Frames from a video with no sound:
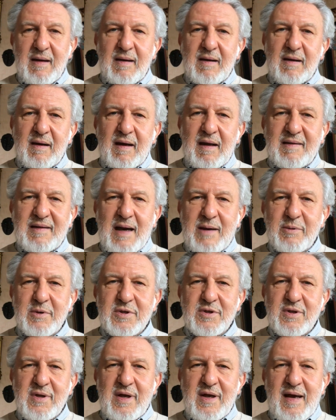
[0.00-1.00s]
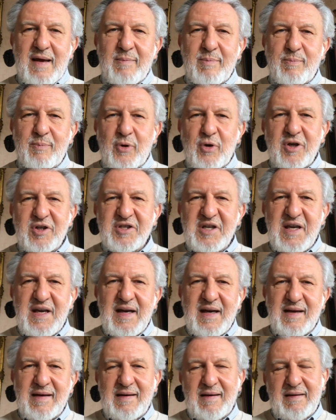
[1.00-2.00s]
In realtà questa
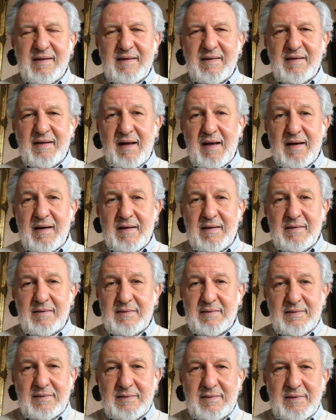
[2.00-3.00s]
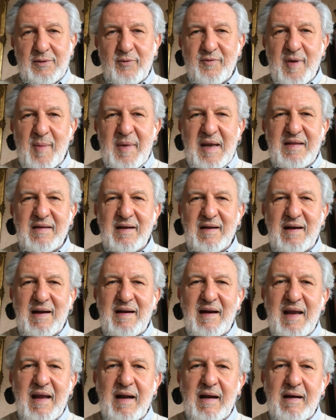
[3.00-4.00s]
poesia eh, era ovviamente le
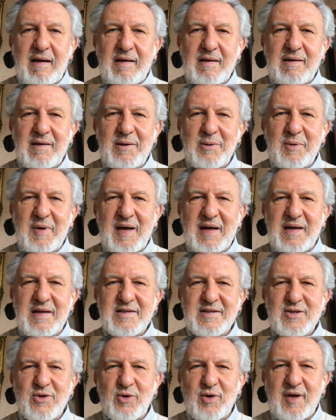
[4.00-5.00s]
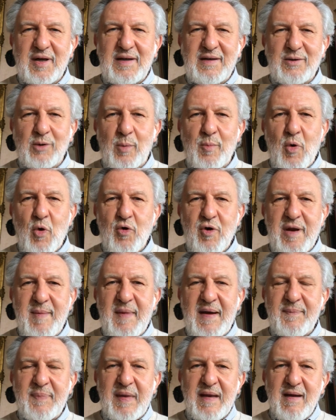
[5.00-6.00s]
liriche di una canzone
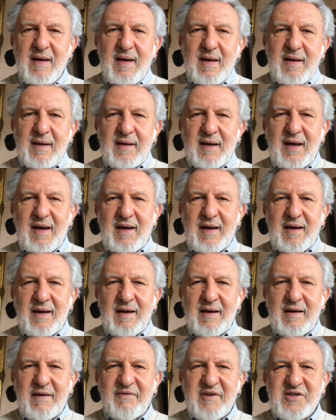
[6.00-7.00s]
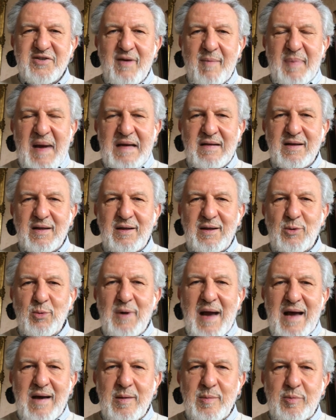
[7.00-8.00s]
omonima che eh, faceva parte di
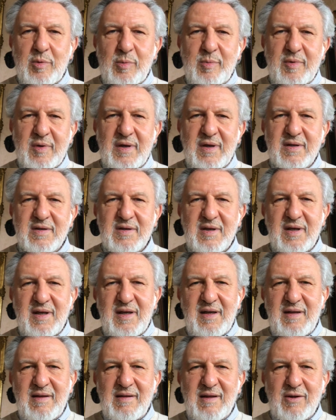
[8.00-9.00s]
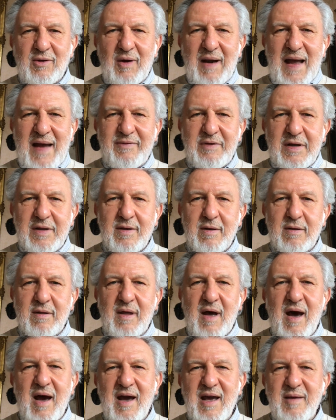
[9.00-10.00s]
un album che si intitolava The
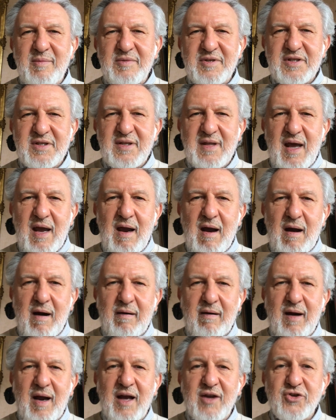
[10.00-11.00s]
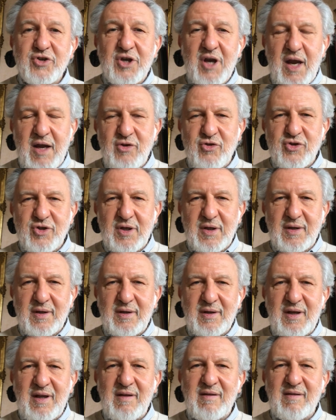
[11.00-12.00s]
Times They Are a Changing,
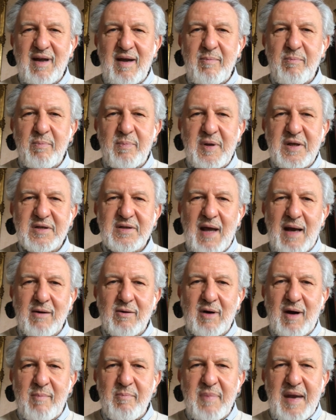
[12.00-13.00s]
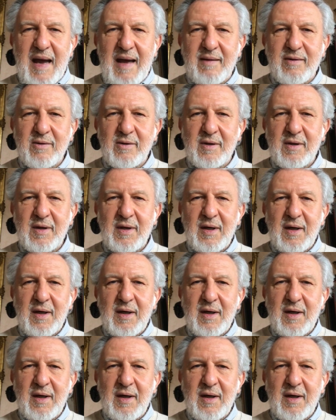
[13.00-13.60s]
i tempi stanno cambiando